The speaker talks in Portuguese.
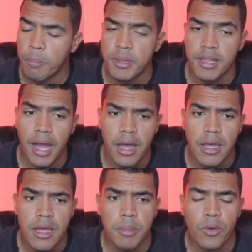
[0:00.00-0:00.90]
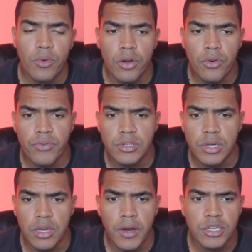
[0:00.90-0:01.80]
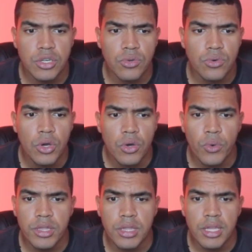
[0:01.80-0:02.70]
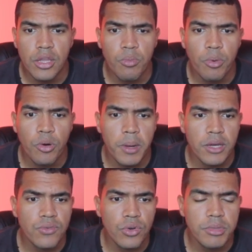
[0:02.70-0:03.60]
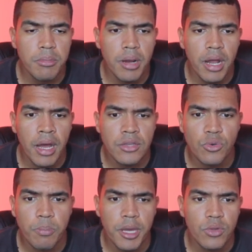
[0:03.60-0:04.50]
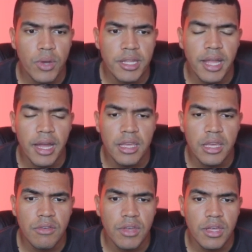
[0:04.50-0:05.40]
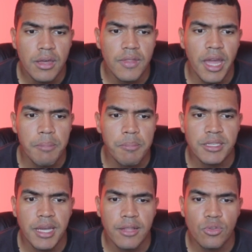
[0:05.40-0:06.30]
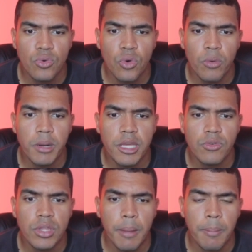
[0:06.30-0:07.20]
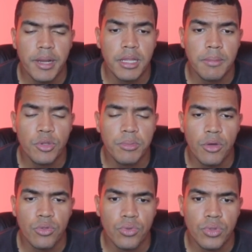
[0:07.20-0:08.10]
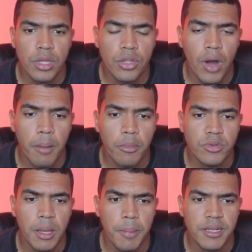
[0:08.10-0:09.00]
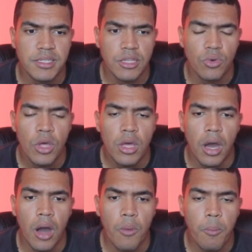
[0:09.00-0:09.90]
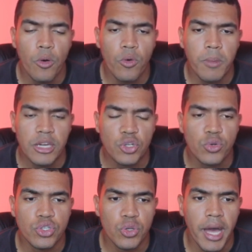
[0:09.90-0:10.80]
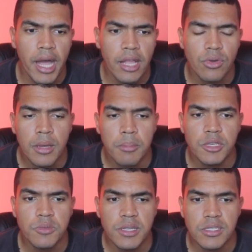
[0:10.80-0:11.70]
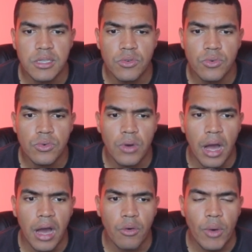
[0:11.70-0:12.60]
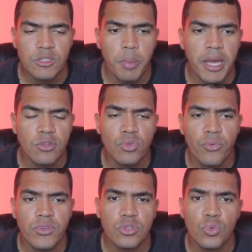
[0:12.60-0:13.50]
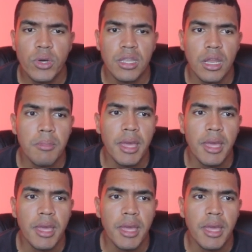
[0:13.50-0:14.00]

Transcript: opinar pelo que eu vejo aqui. Eu acho que o, o Andrei tem um pouco pouco mais volume de braço, o peito ali tá even, né? Apesar do oblíquo e a parede abdominal do Daniel Amos tá parecendo ah, um pouco mais condicionado, mesmo assim o, a, o aspecto do físico do André me